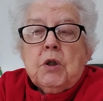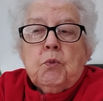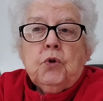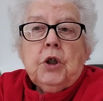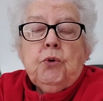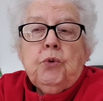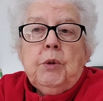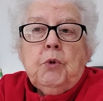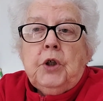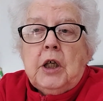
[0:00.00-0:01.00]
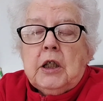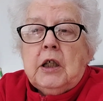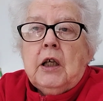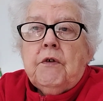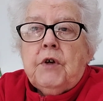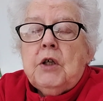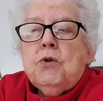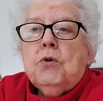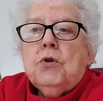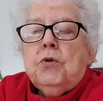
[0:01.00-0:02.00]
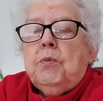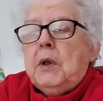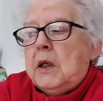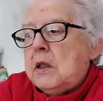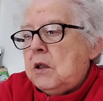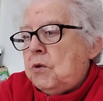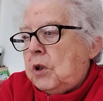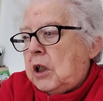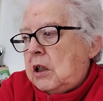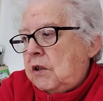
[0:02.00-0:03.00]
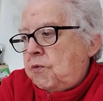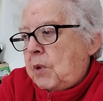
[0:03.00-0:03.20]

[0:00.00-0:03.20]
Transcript: vous ai montré tous les modèles qu'il y avait sur ce magazine de Creative